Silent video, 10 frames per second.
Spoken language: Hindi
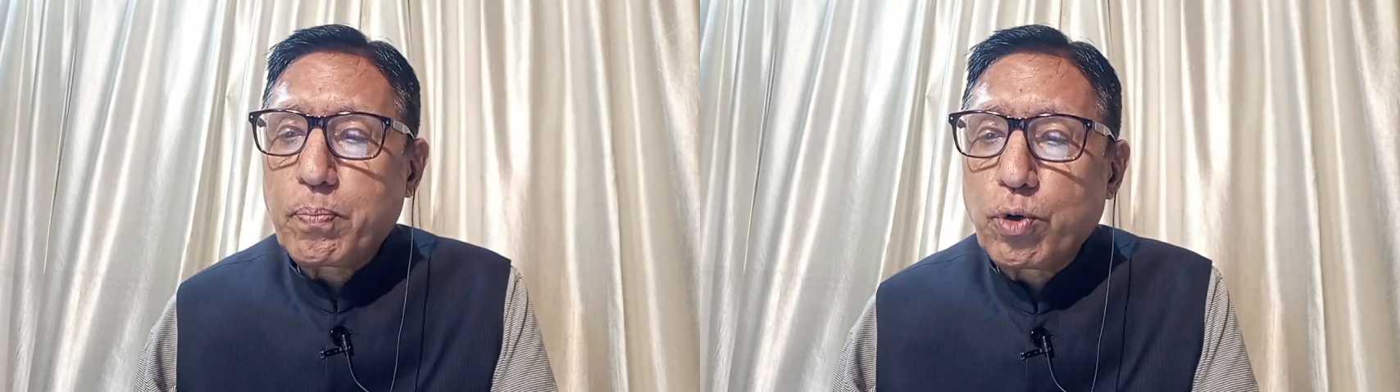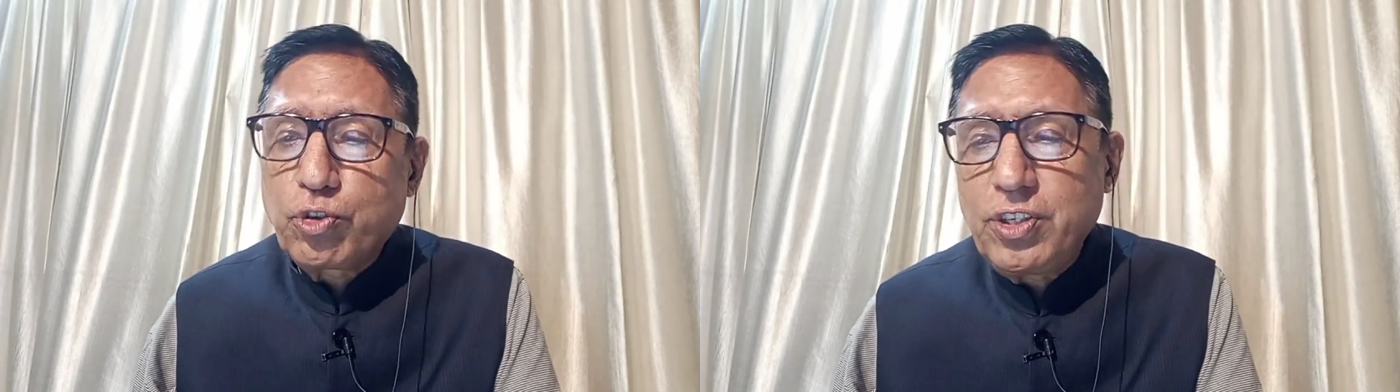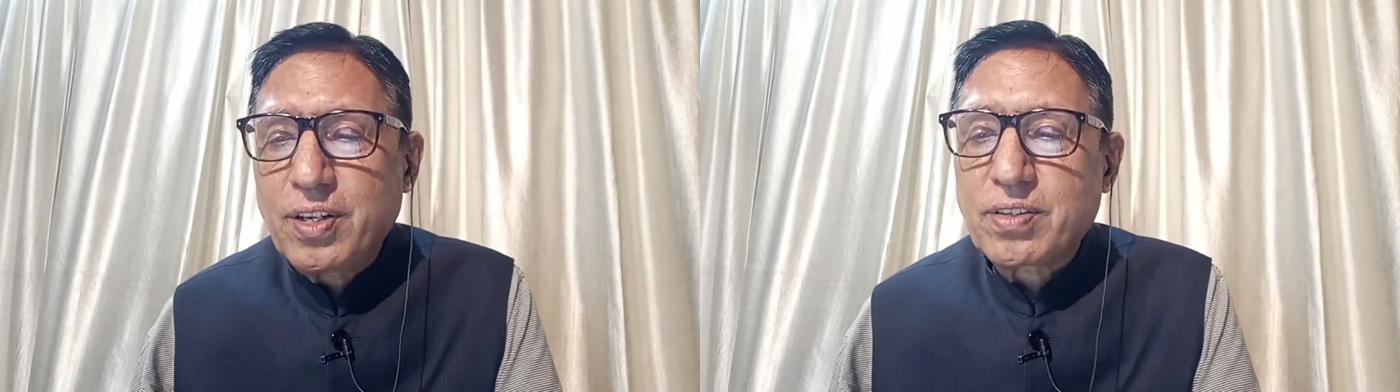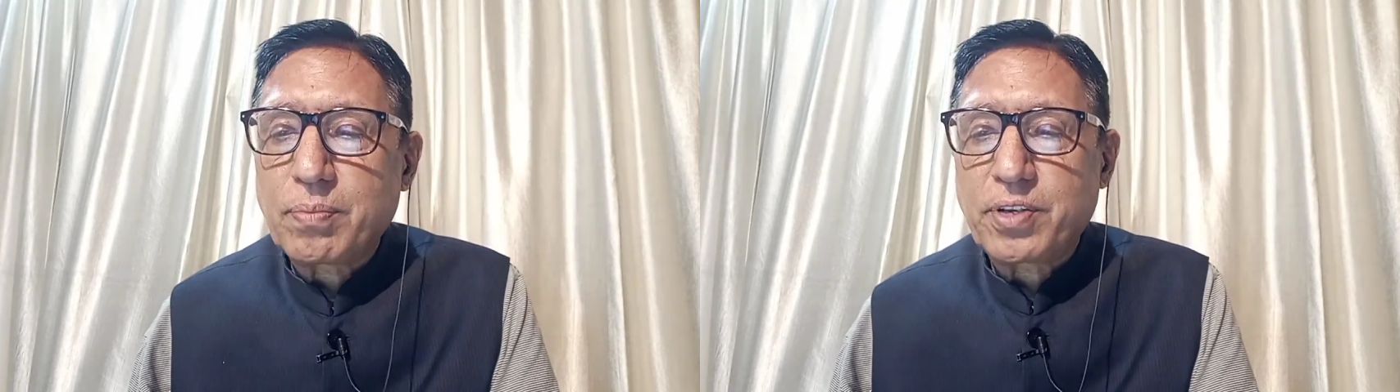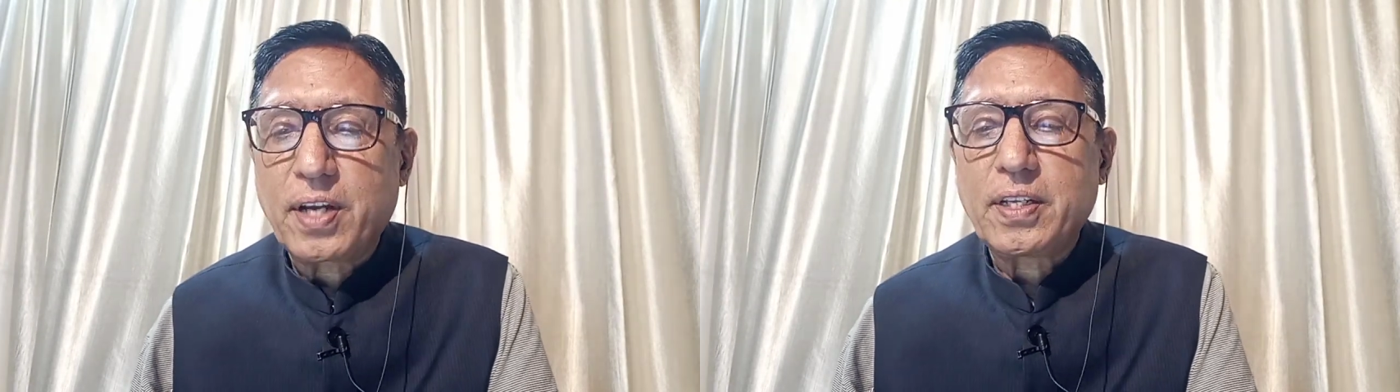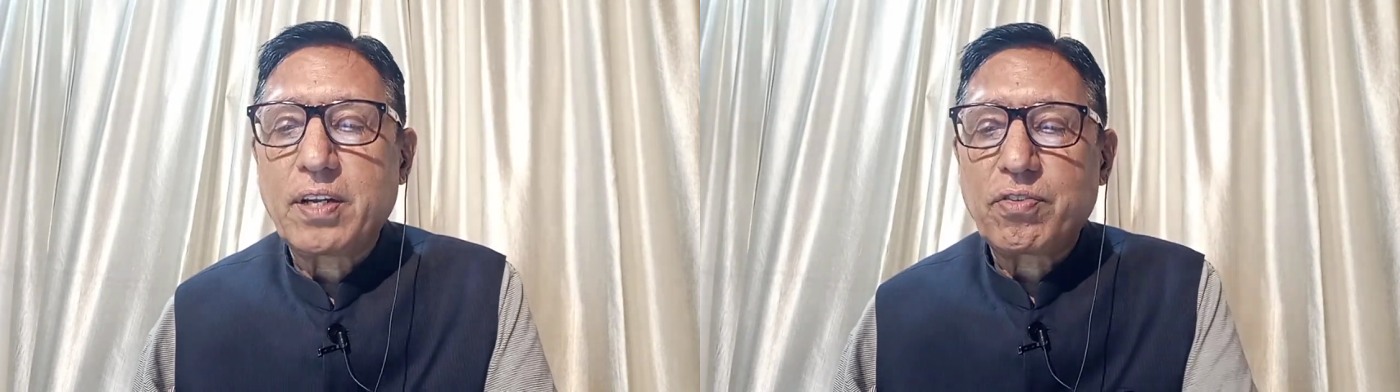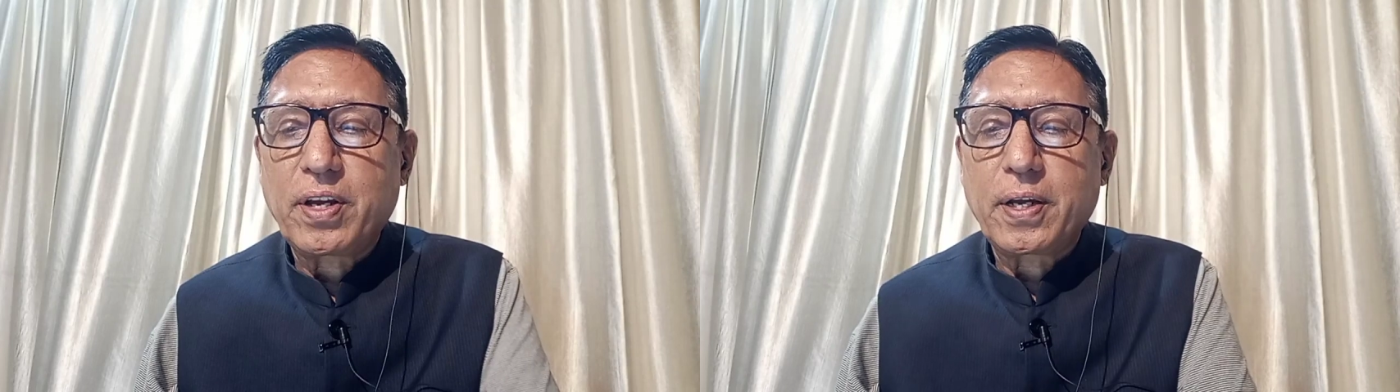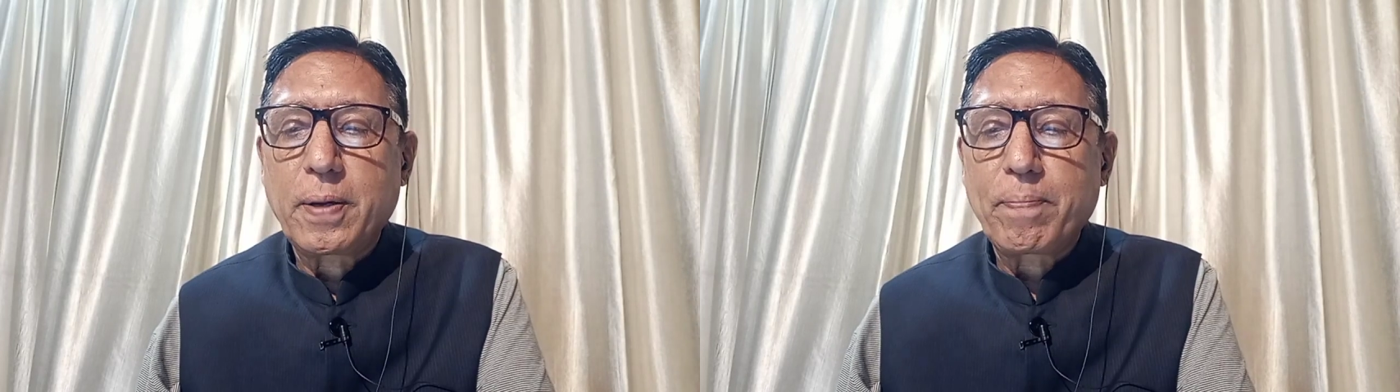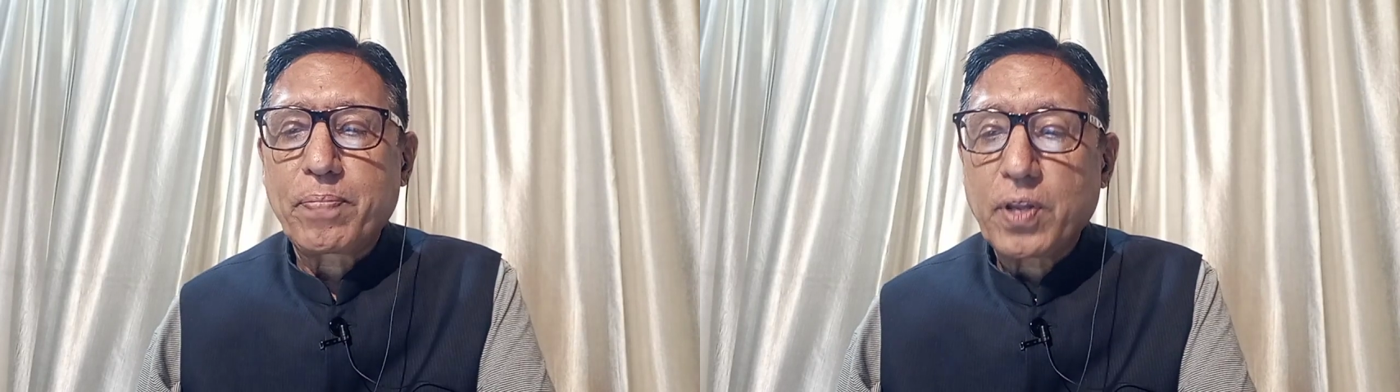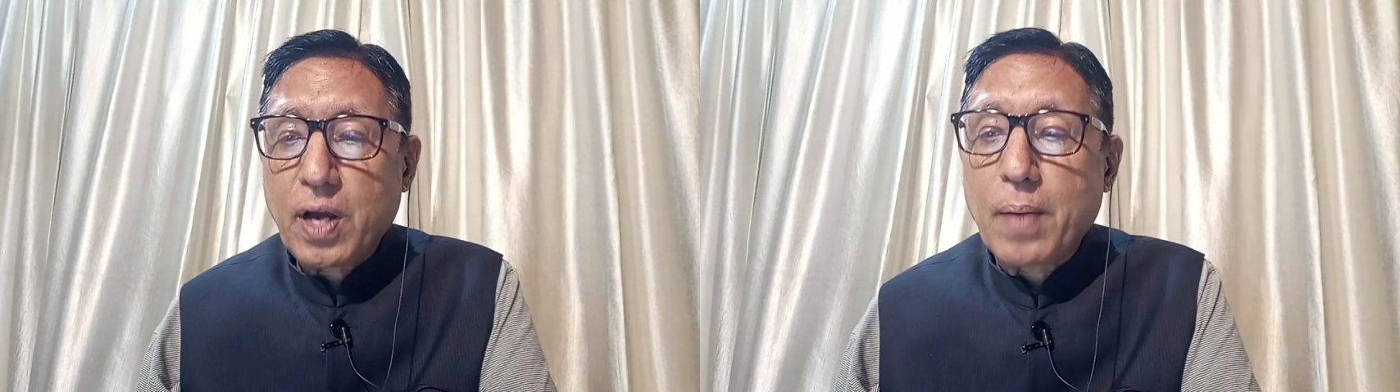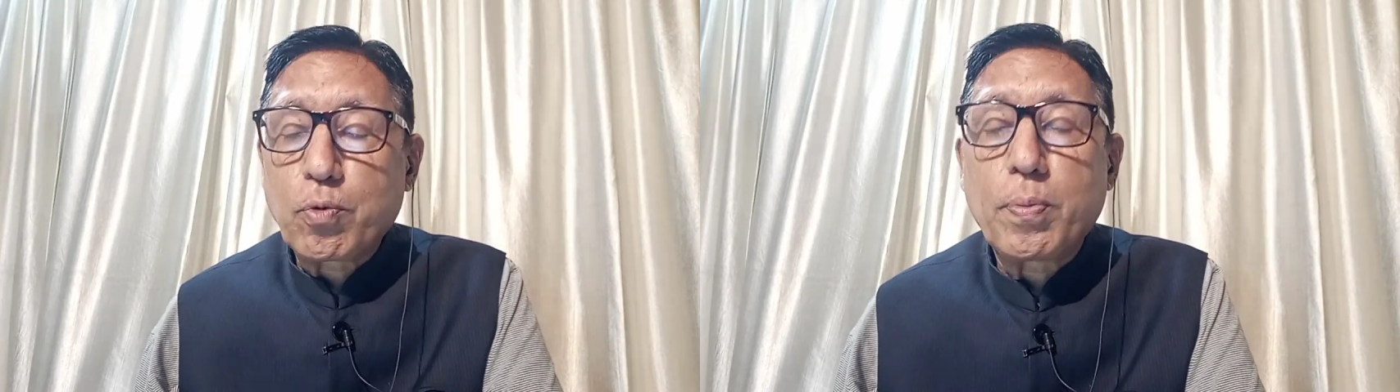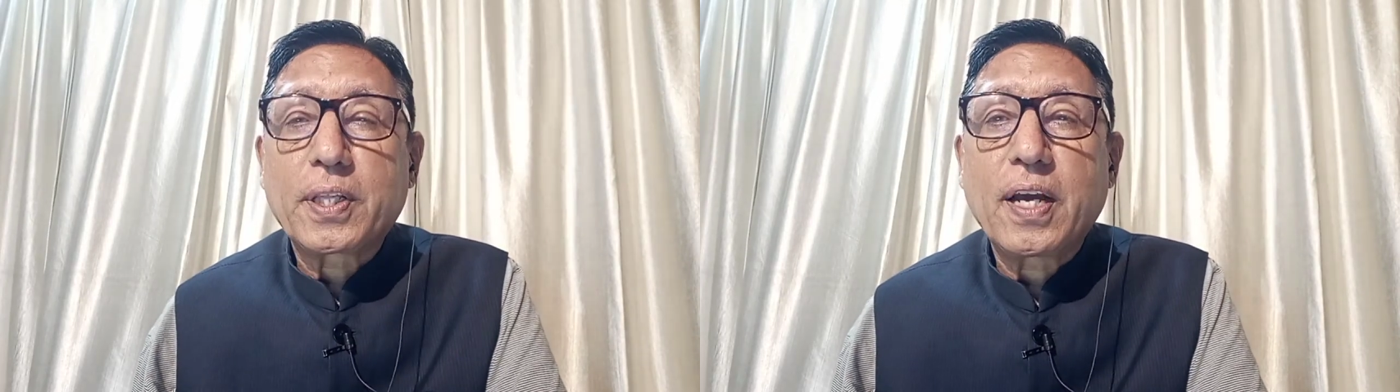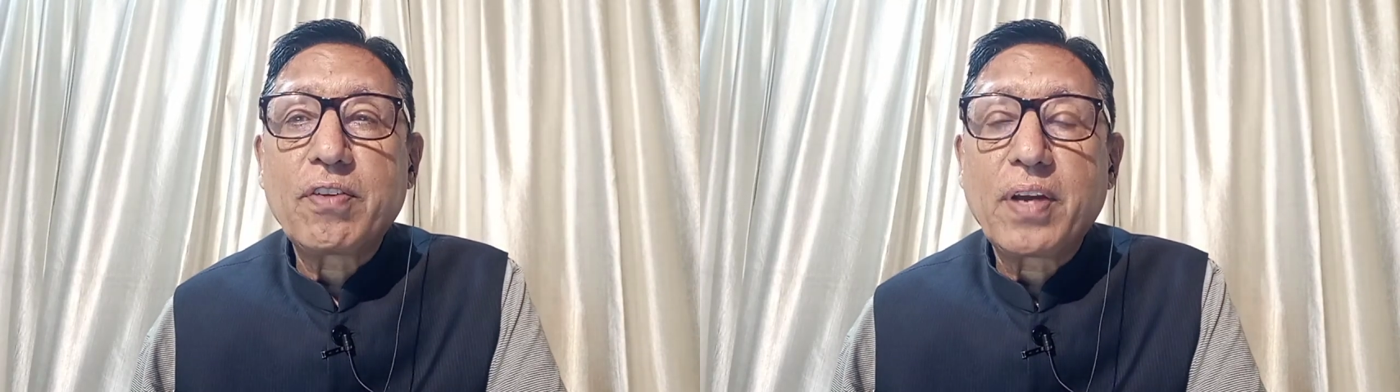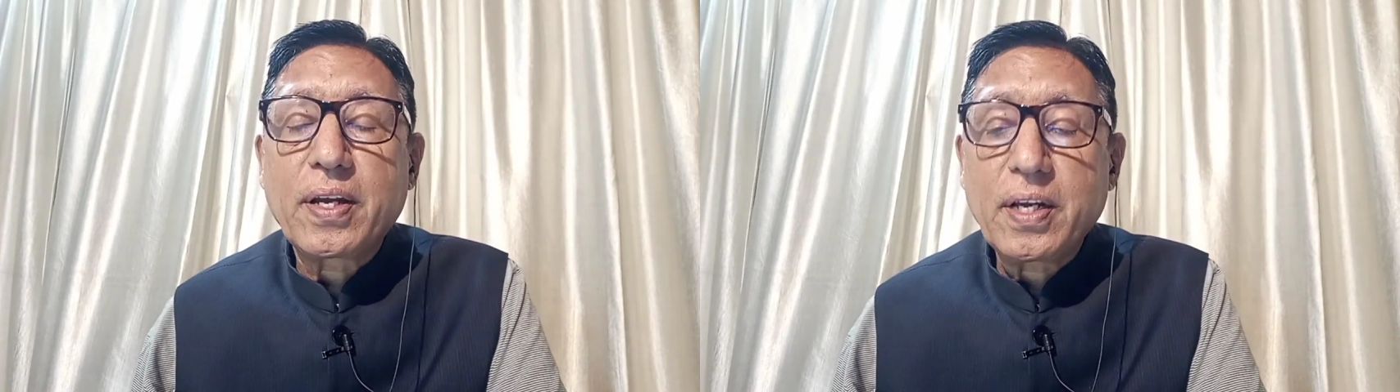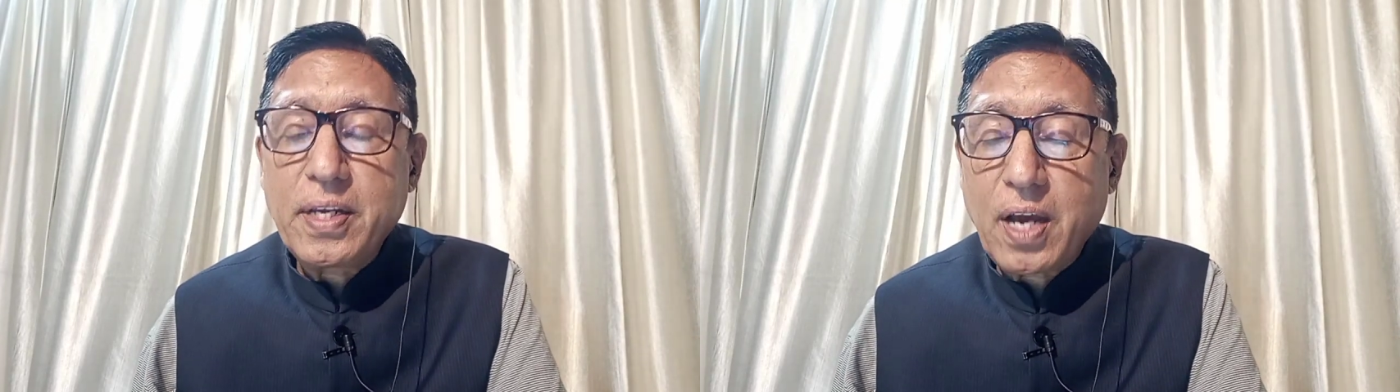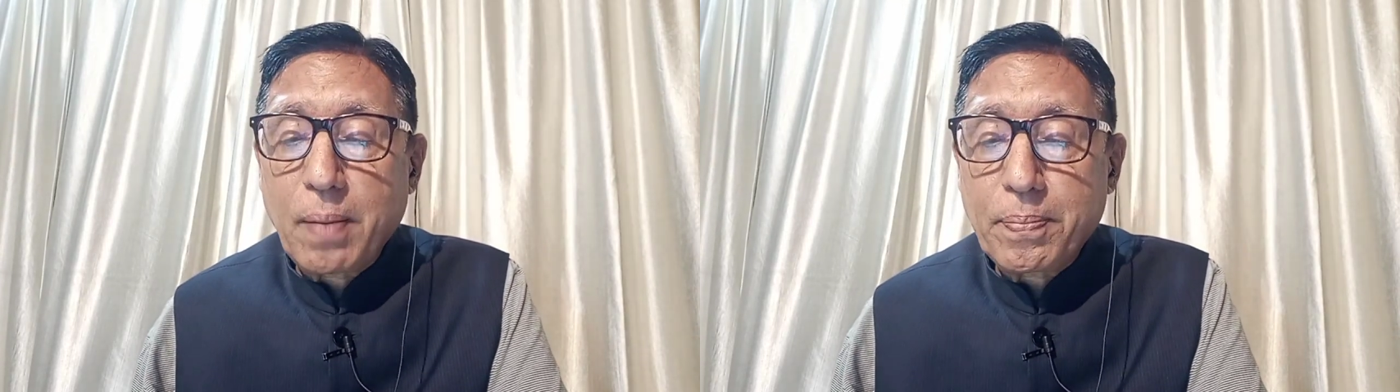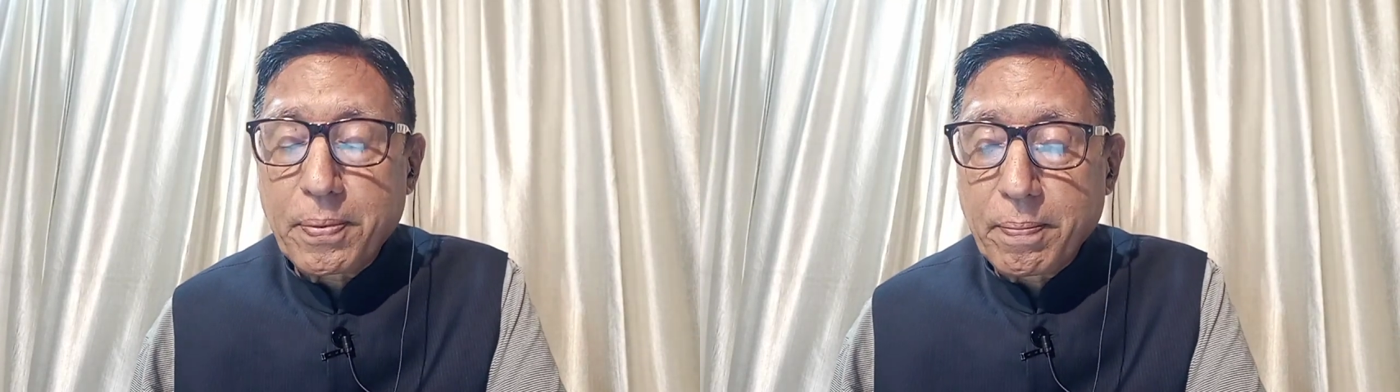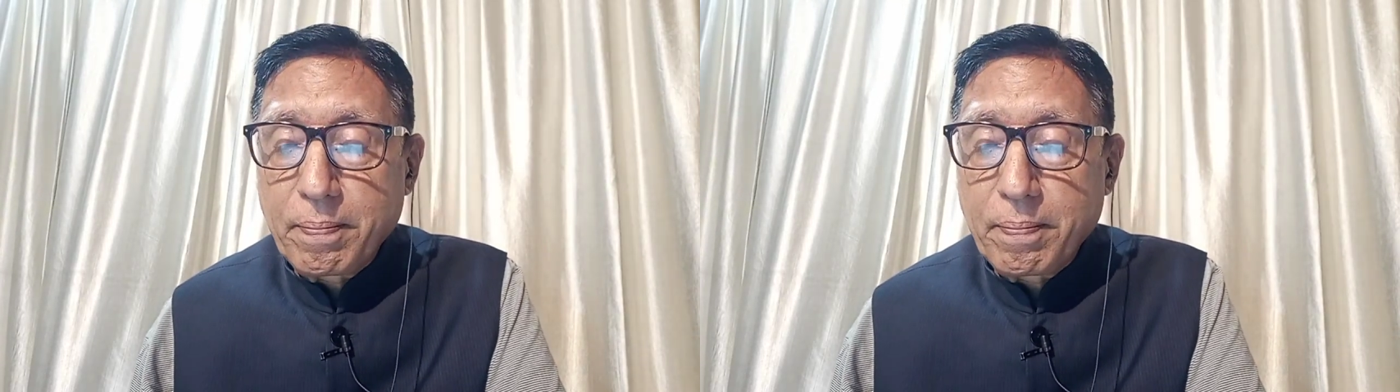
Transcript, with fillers: प्रोसीजर समझा दिया जाएगा आपको बताया जाएगा कि आप